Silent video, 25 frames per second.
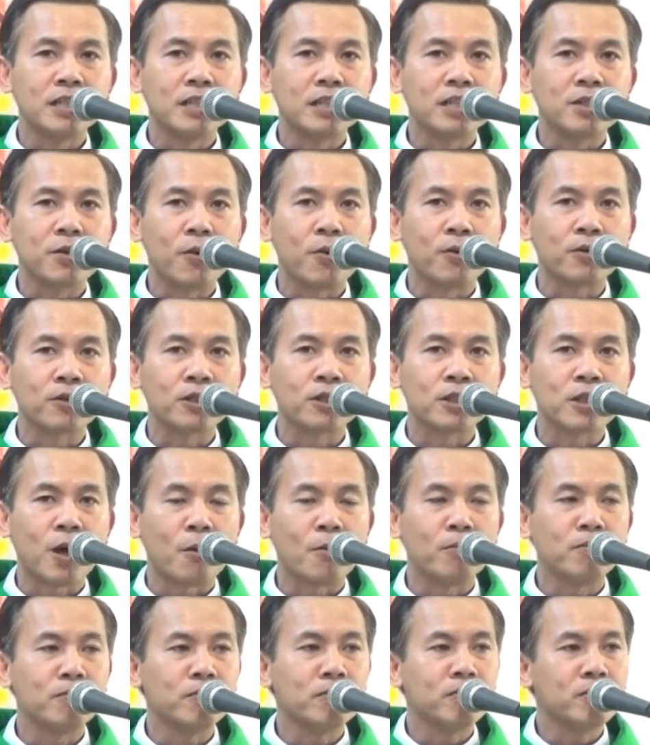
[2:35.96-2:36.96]
cuộc
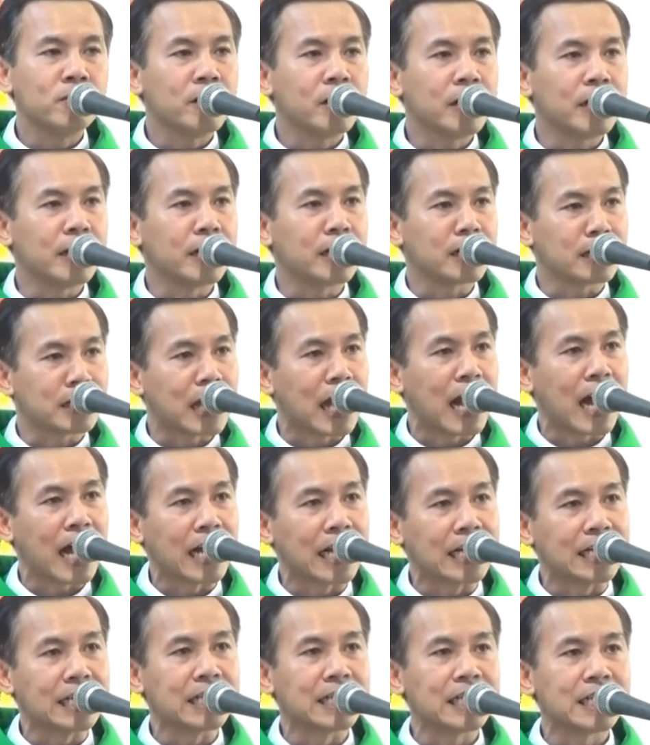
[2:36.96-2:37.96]
sống hiện tại,